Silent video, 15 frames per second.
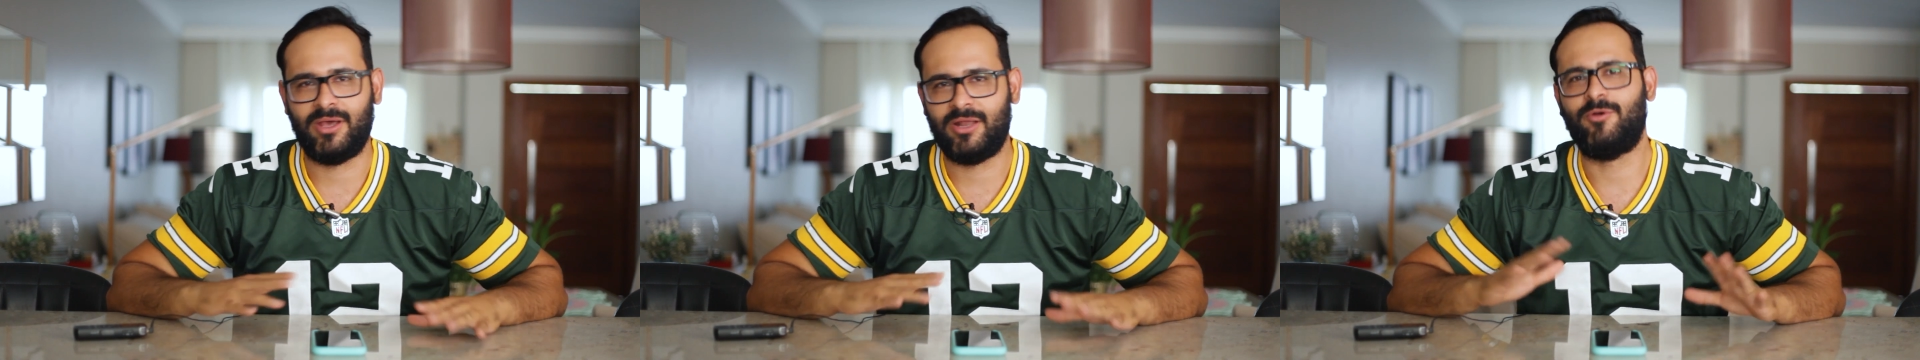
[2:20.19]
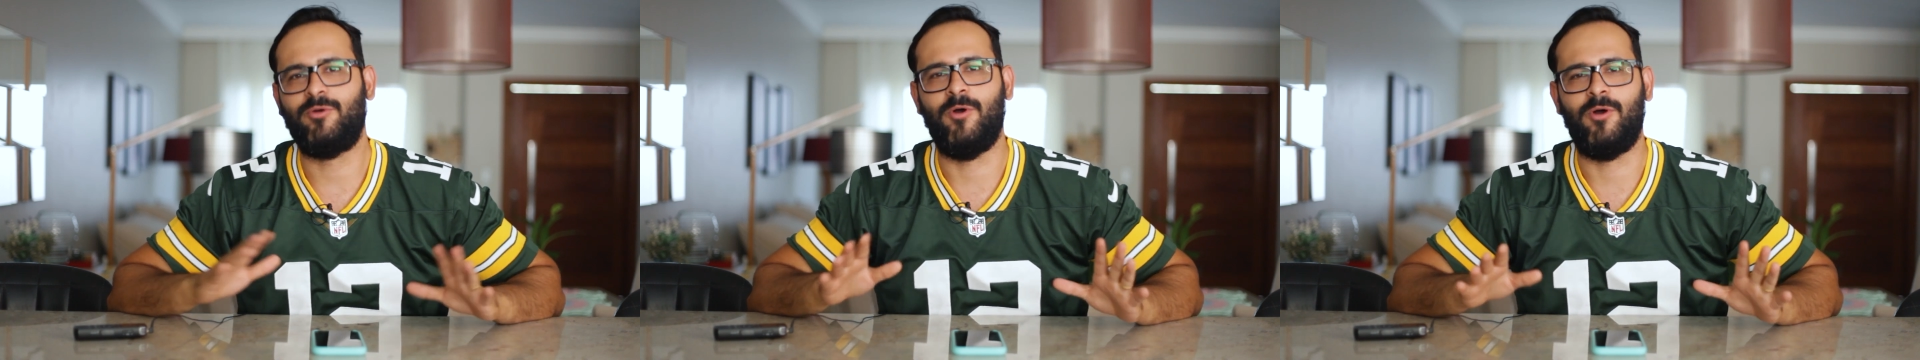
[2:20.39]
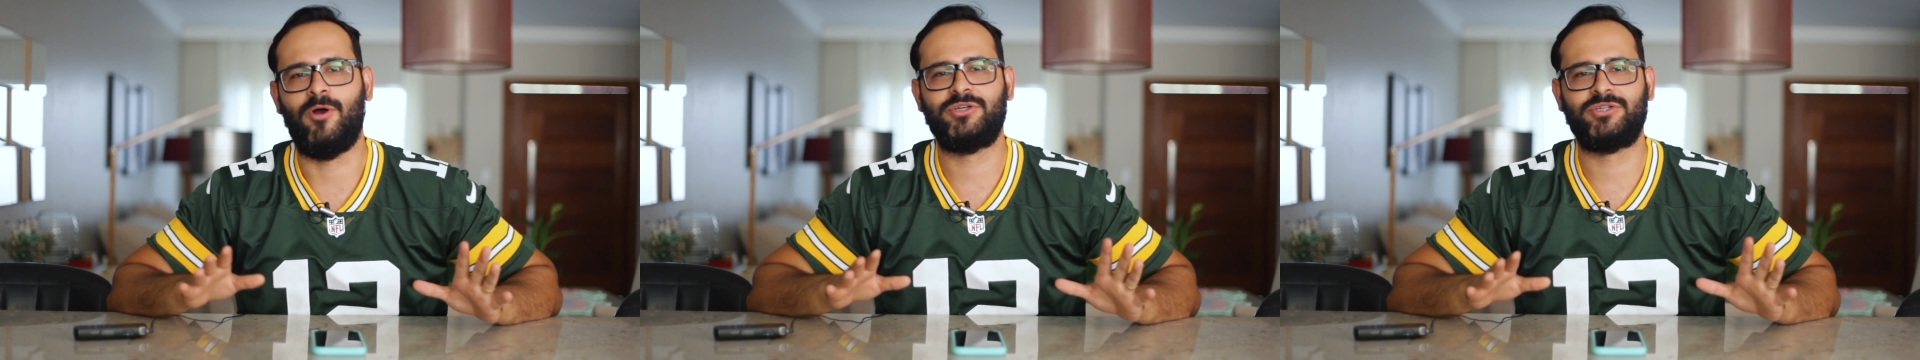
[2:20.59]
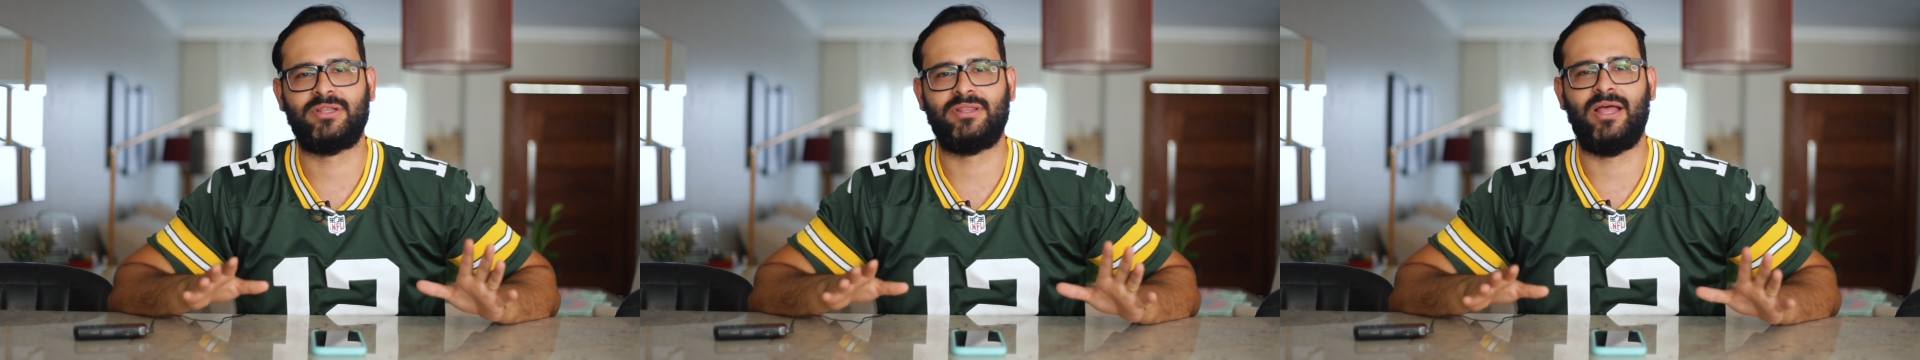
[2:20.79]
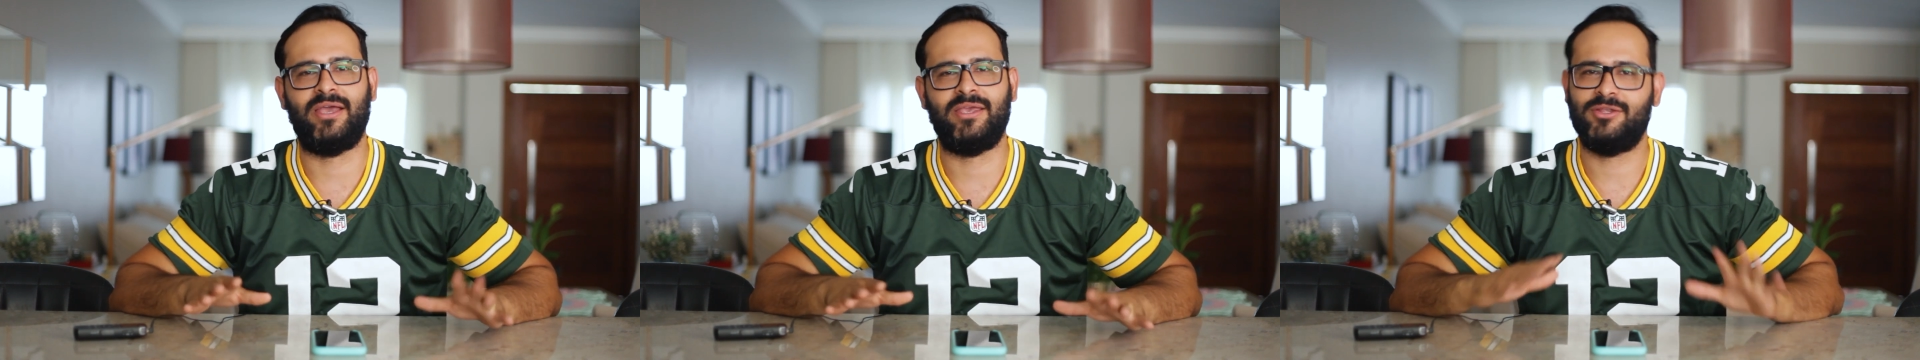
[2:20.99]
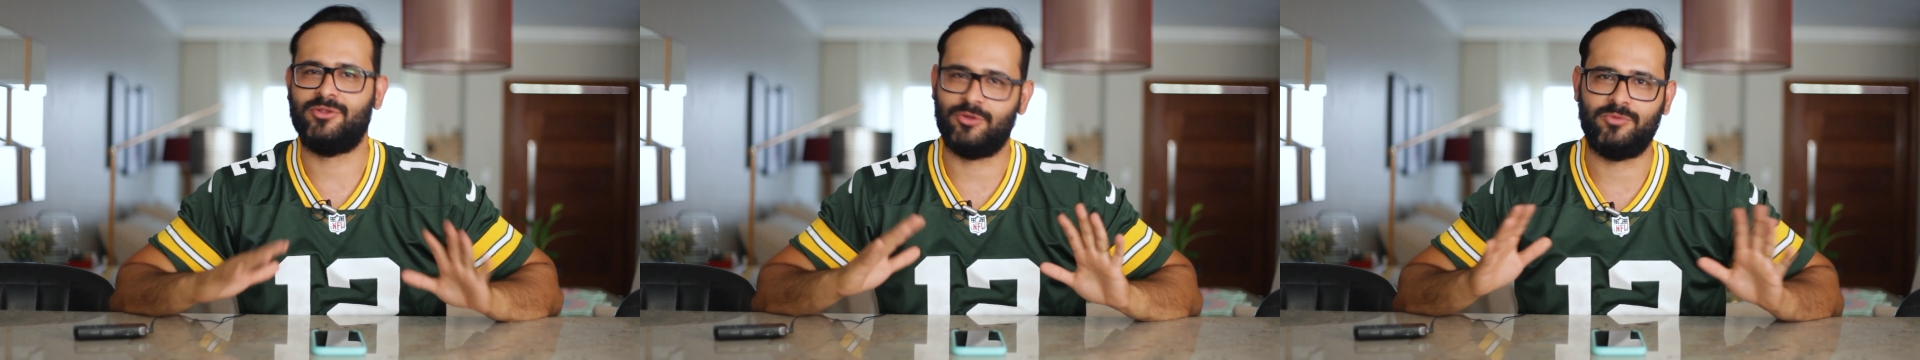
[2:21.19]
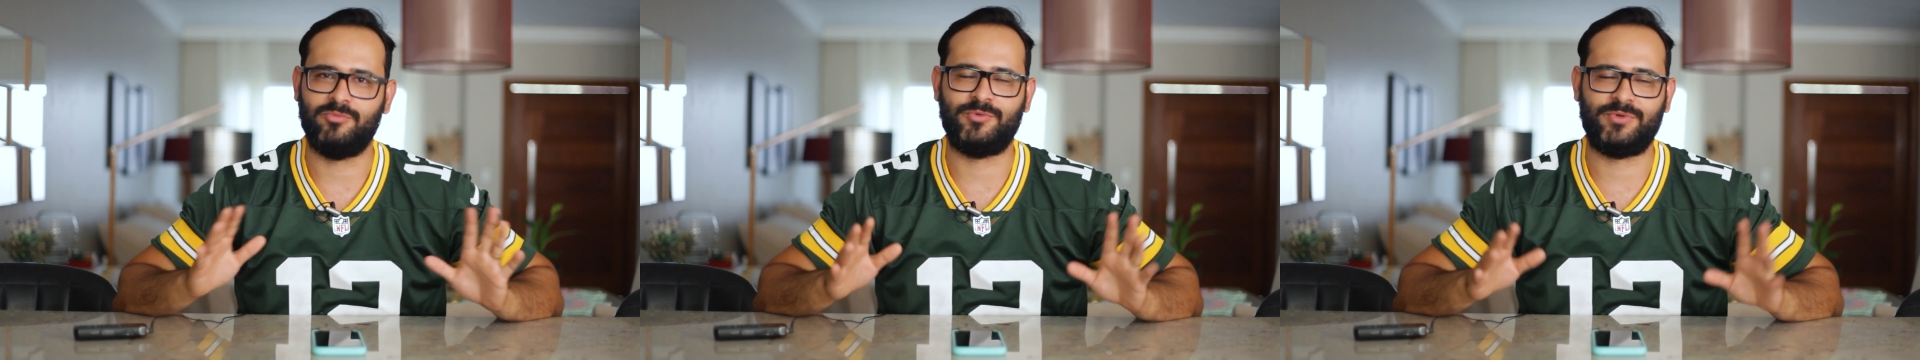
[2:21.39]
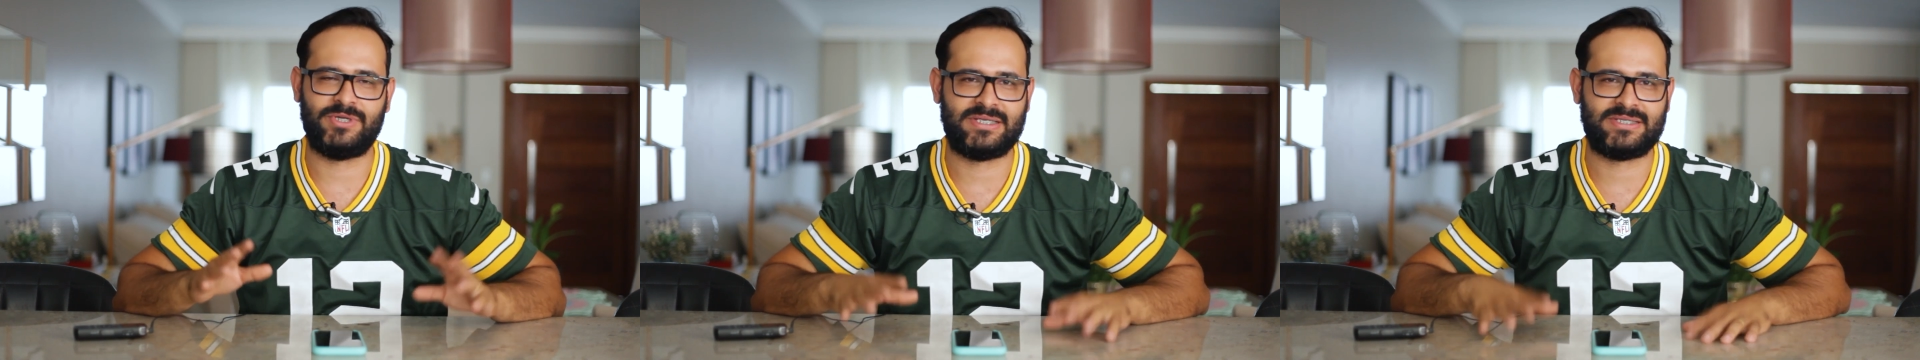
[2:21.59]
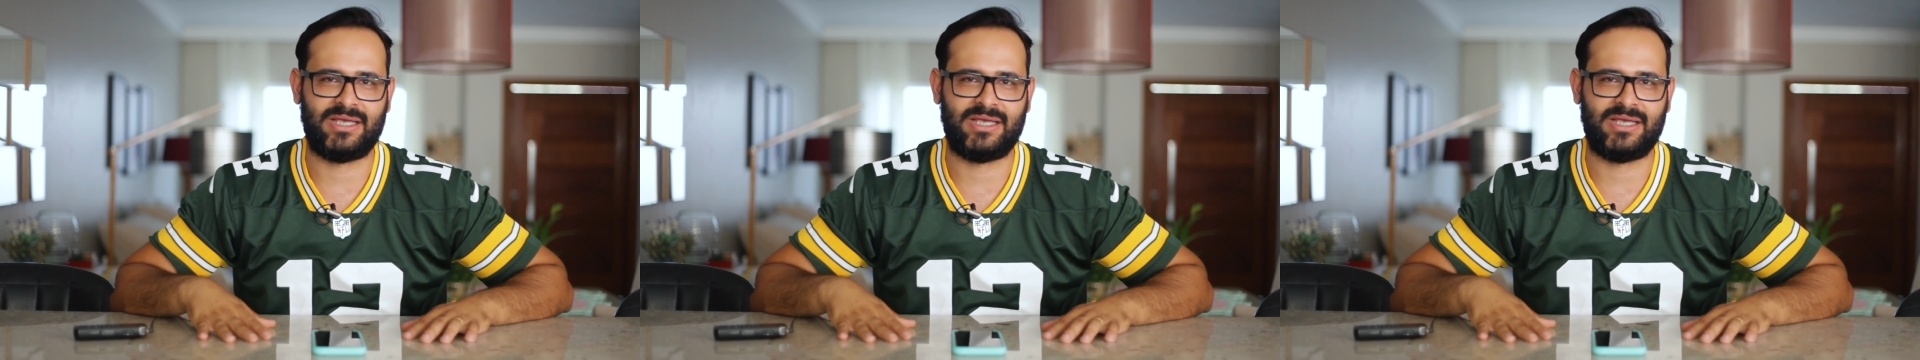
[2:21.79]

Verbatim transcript: Érico Rocha tá aí, todo mundo já